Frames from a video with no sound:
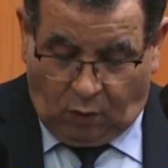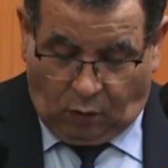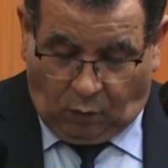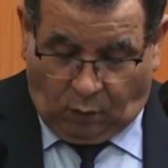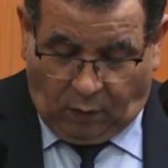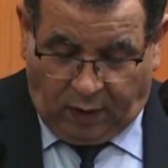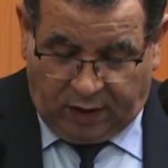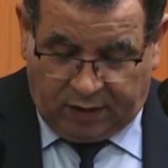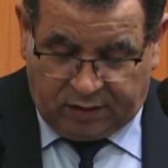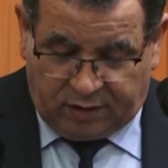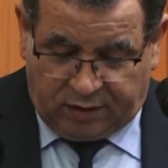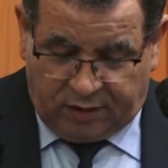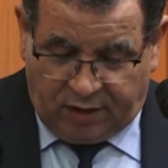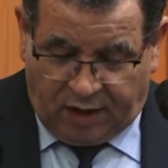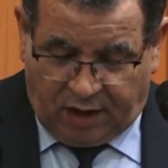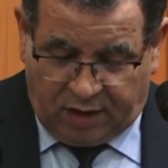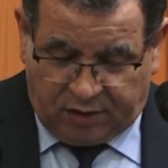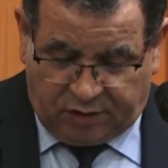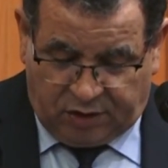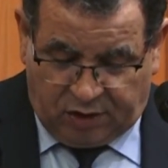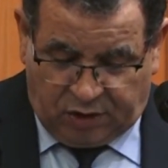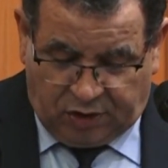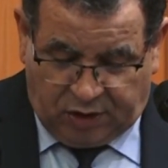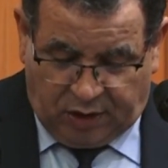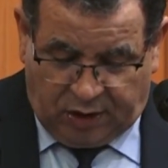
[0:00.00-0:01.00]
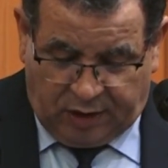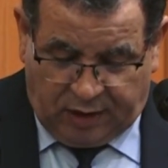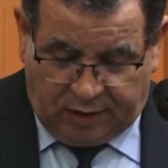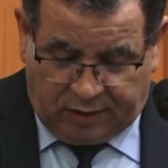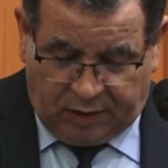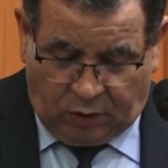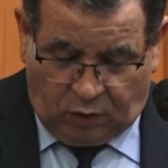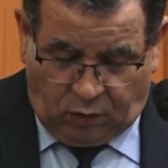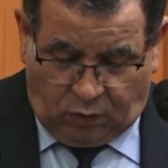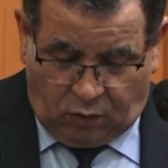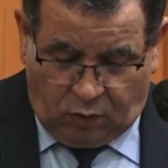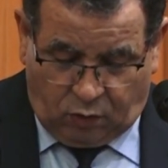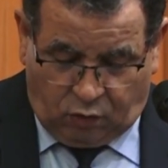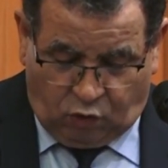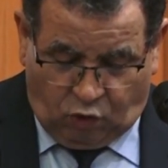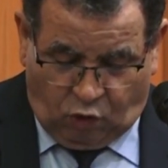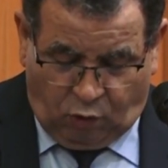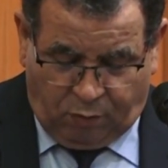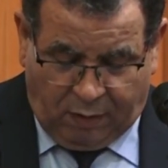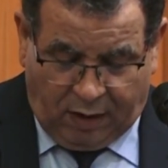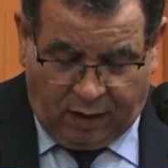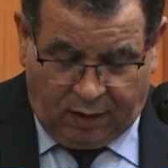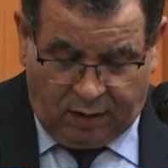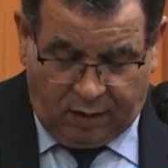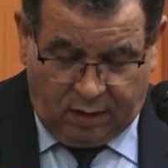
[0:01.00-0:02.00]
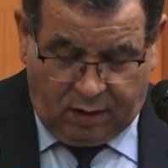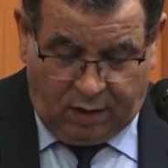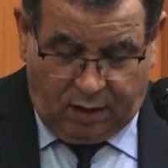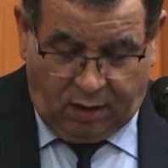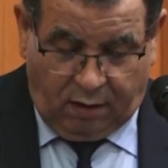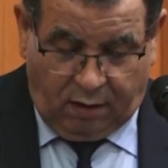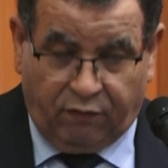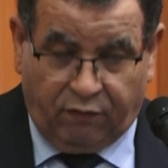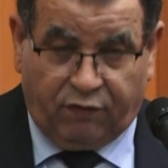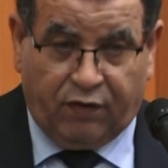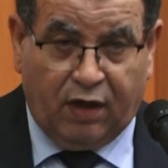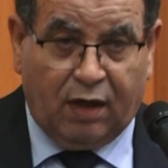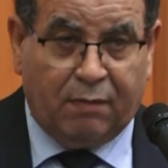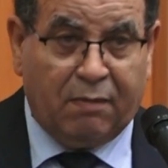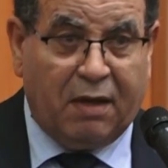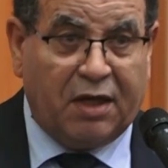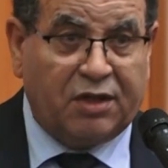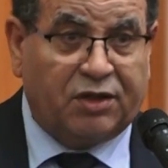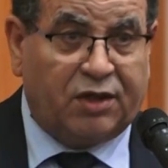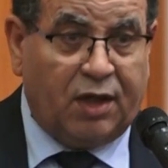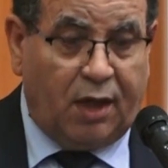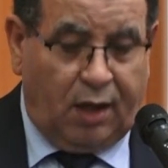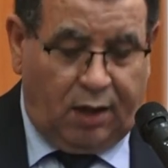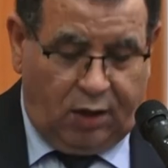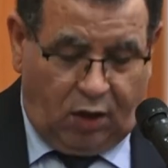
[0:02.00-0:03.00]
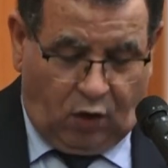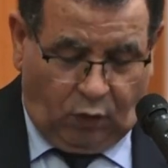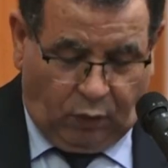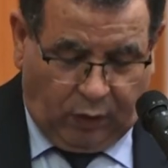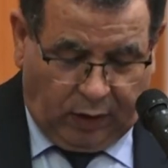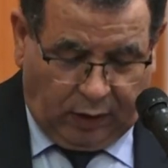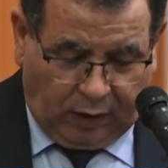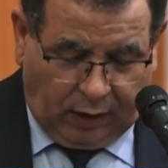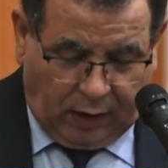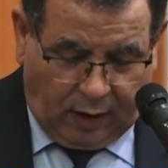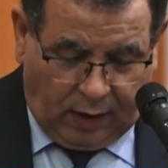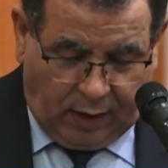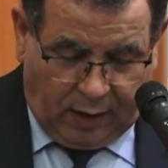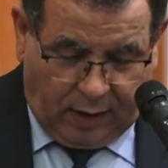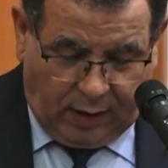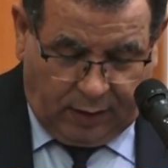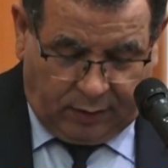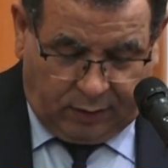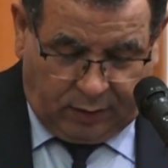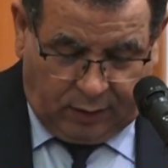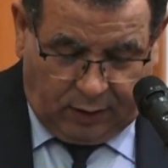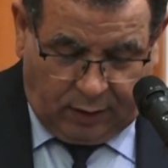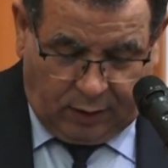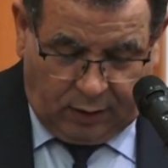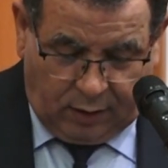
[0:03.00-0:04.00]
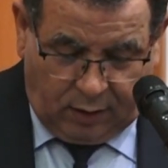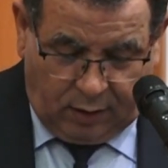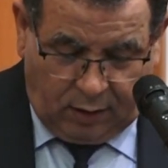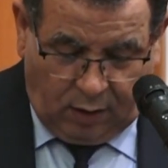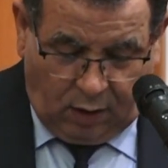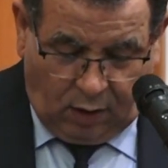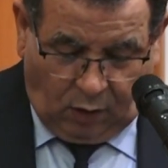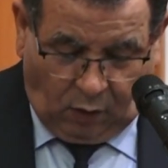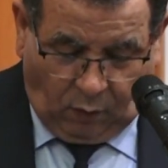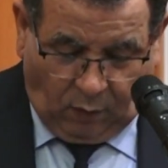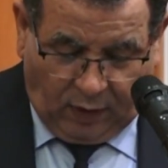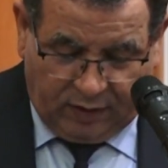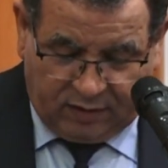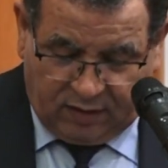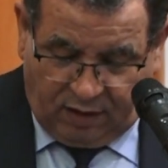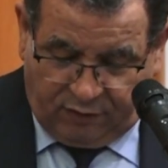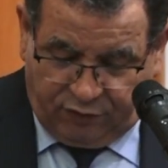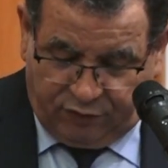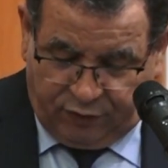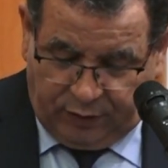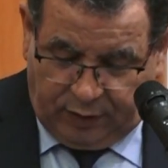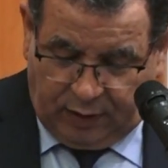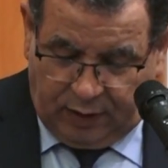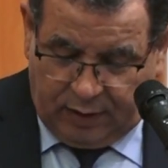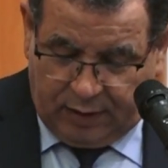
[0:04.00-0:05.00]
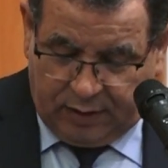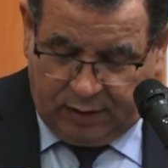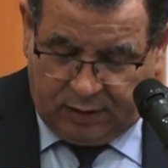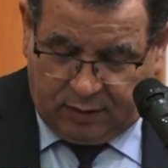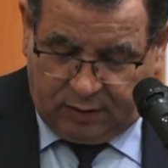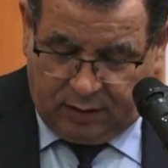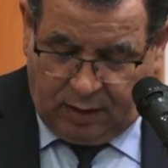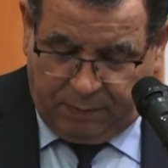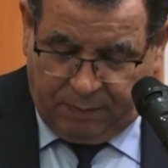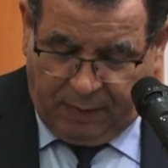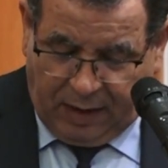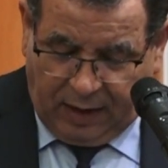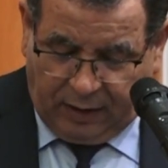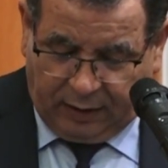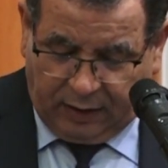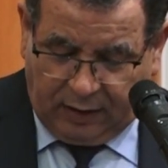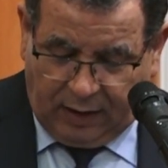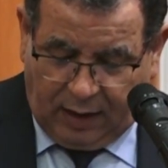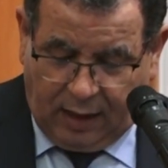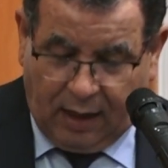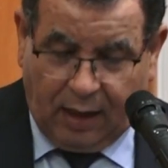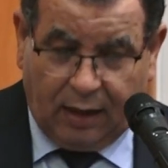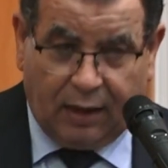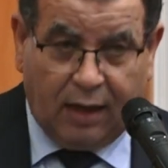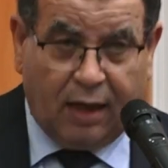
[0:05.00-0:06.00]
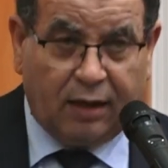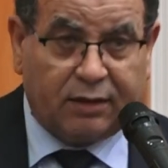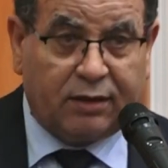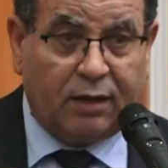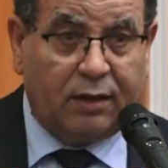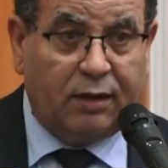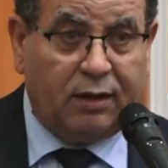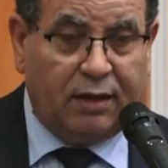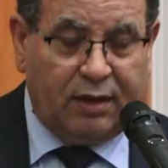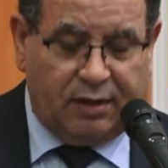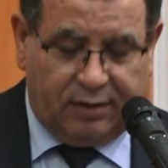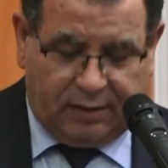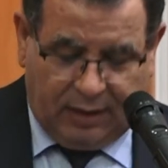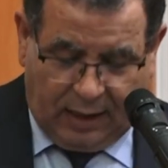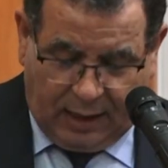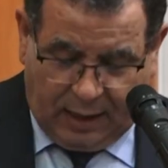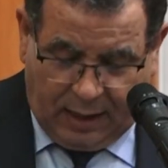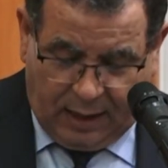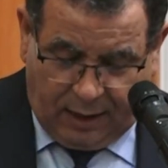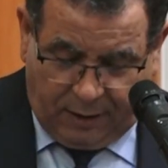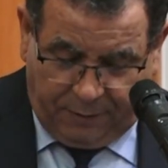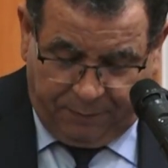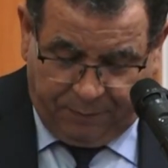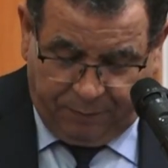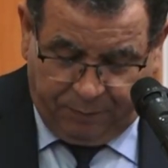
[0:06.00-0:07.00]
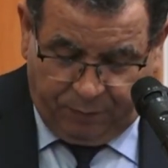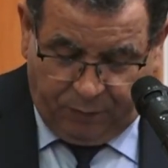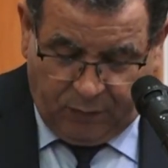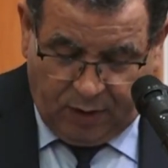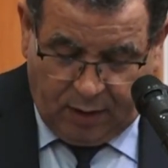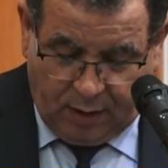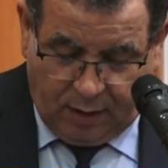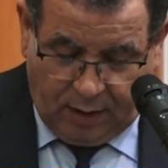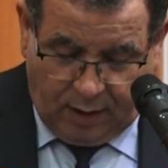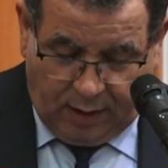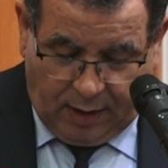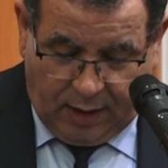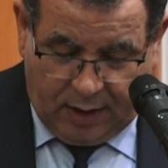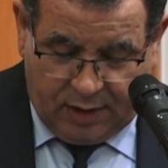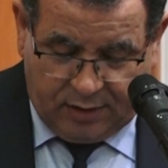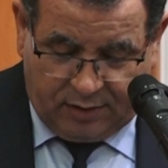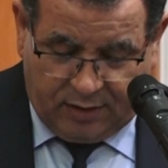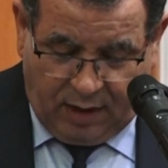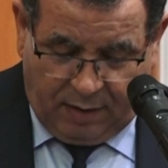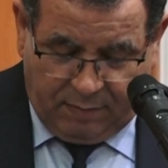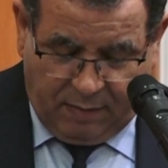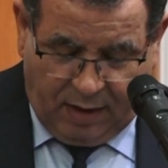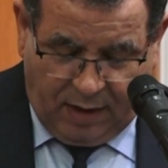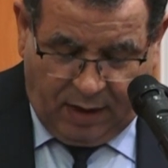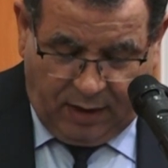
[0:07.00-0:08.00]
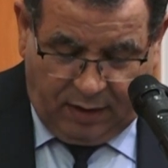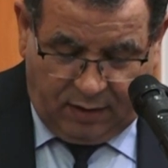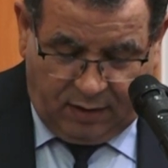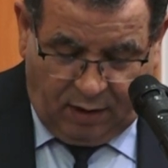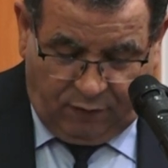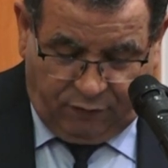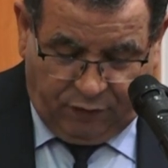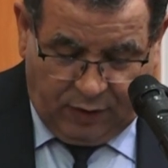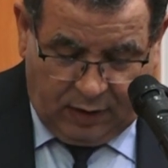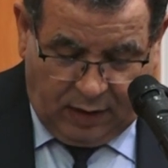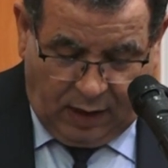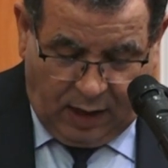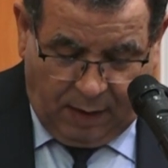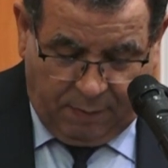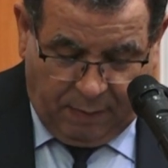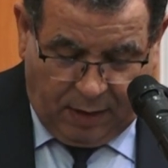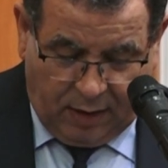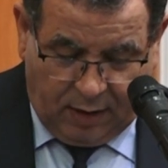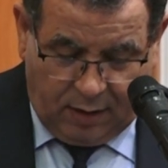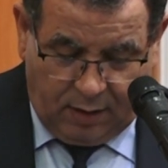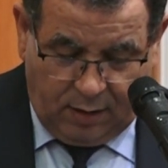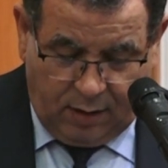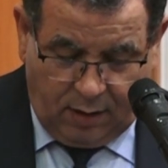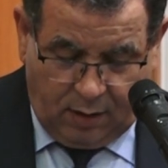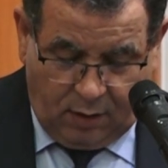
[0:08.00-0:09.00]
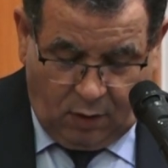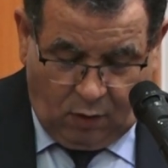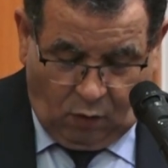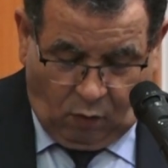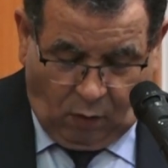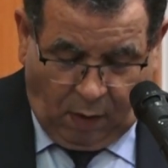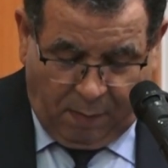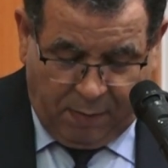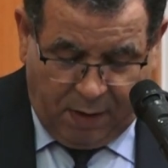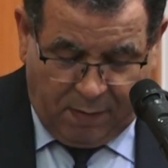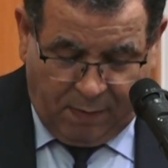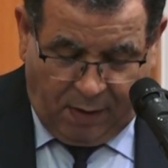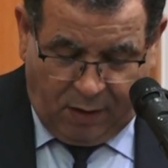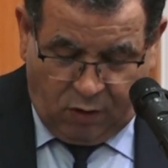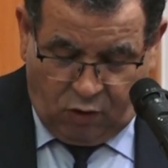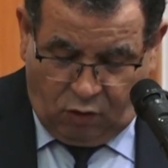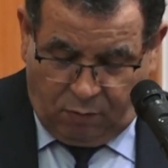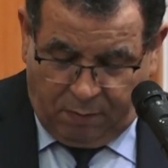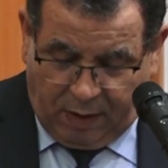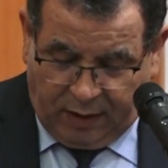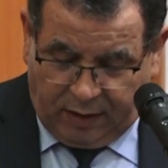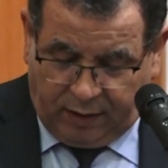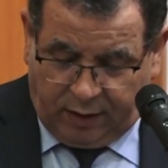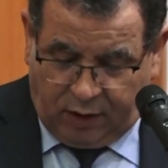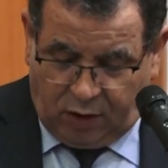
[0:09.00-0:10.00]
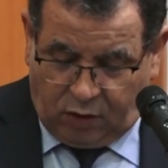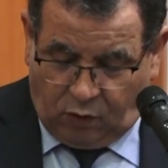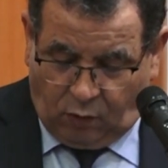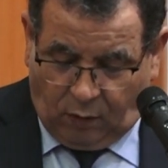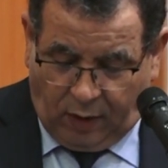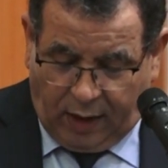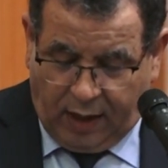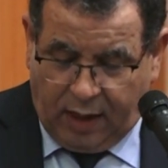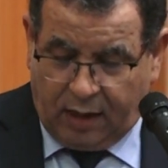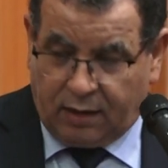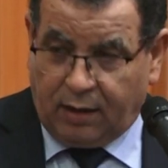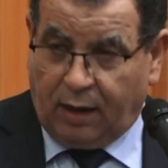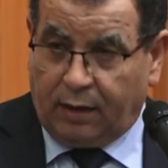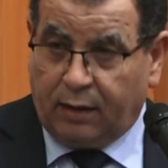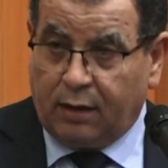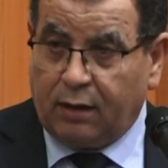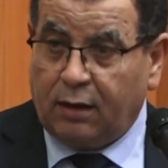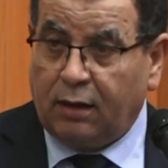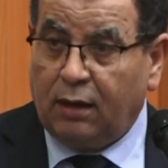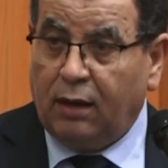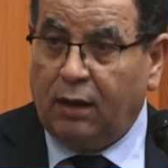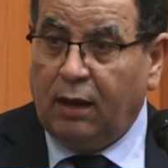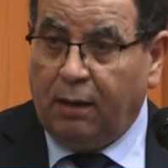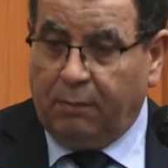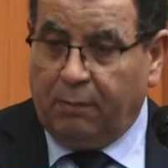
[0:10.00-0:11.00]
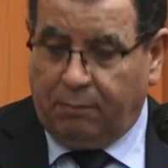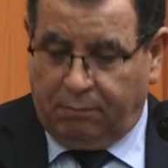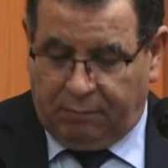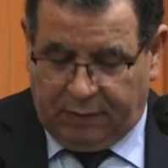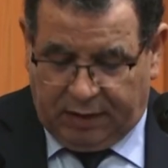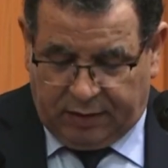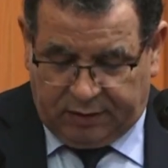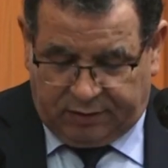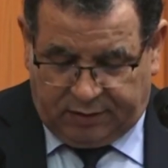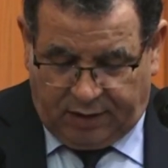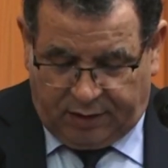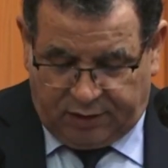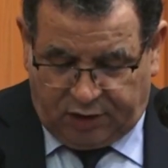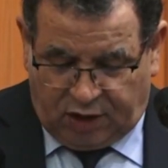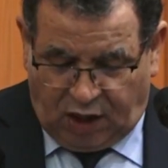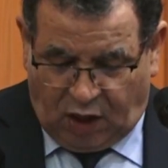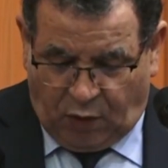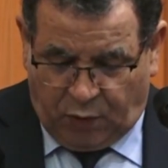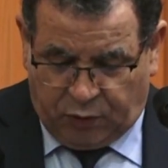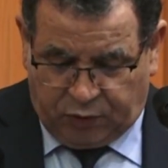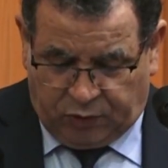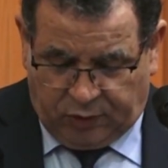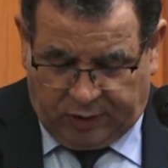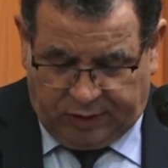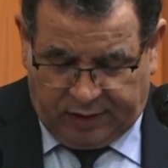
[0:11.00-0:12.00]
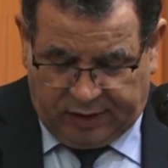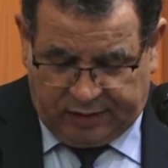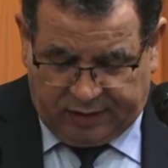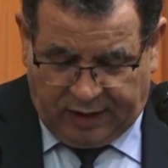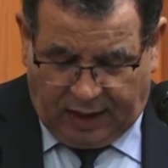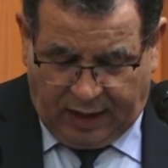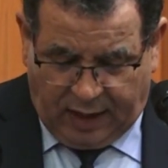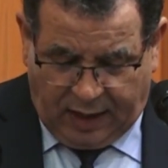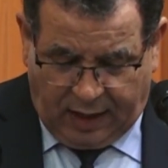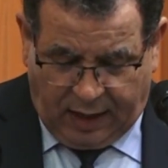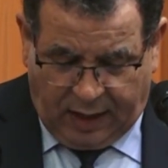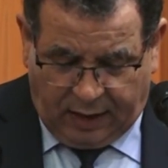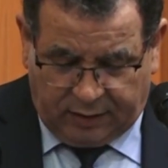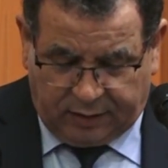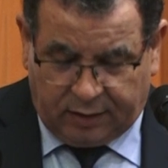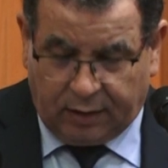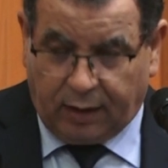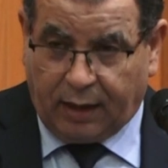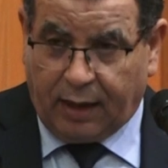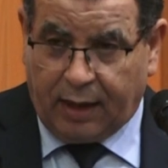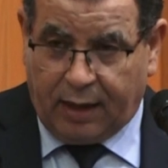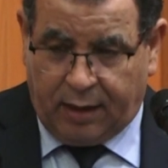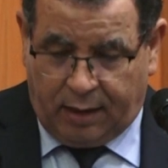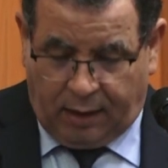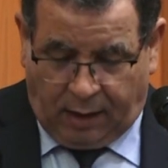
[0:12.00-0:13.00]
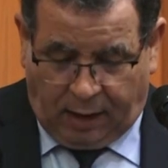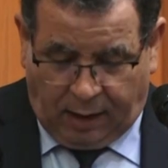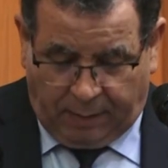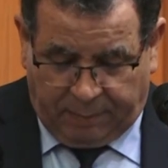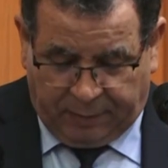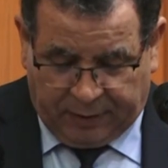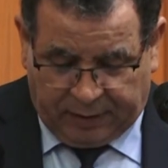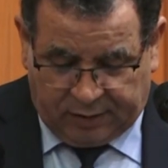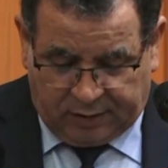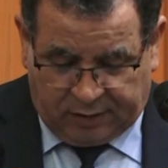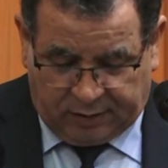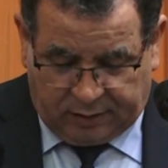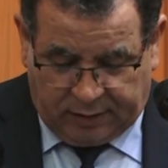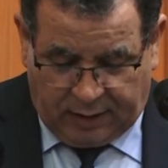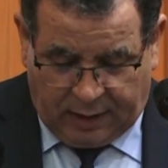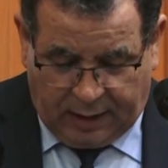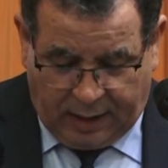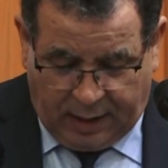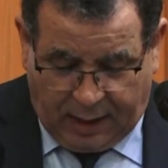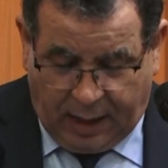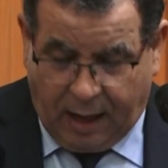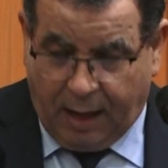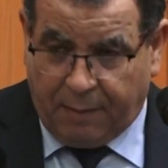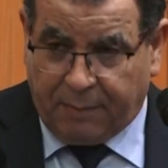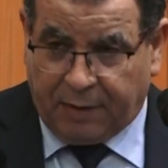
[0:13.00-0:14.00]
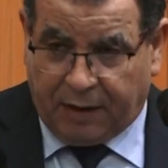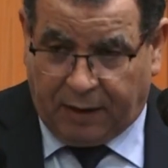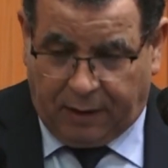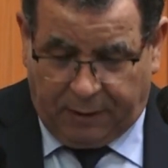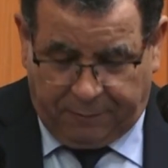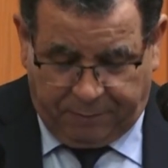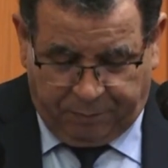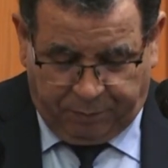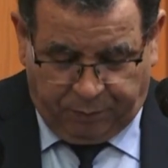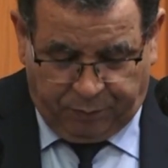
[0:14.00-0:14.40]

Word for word: واستراتيجية الحكومة في مجال الوقاية وتفعيل استباق حالات النزاع الجماعية في العمل وبما يمكن أيضا من تجاوز النزاعات غير عبر استلهام